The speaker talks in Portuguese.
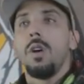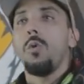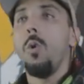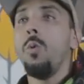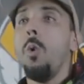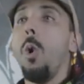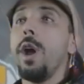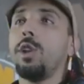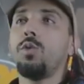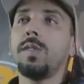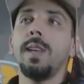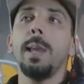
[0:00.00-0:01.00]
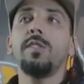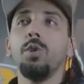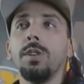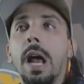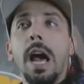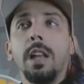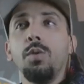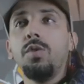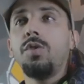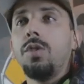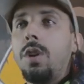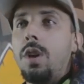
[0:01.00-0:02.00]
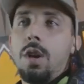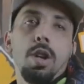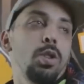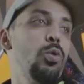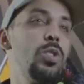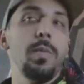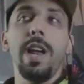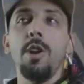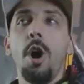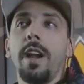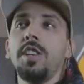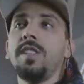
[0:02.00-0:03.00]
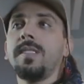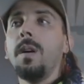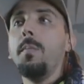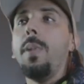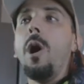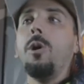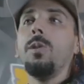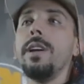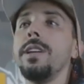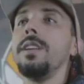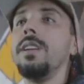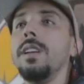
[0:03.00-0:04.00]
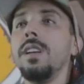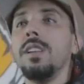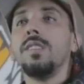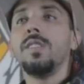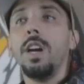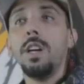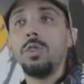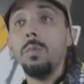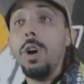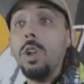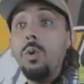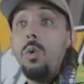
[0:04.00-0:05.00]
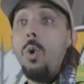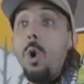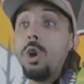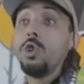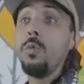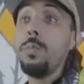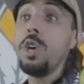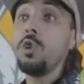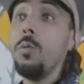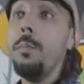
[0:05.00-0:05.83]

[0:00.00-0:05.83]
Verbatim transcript: com oito selecionados dos melhores de São Paulo aí, certo, mano? Hoje o bicho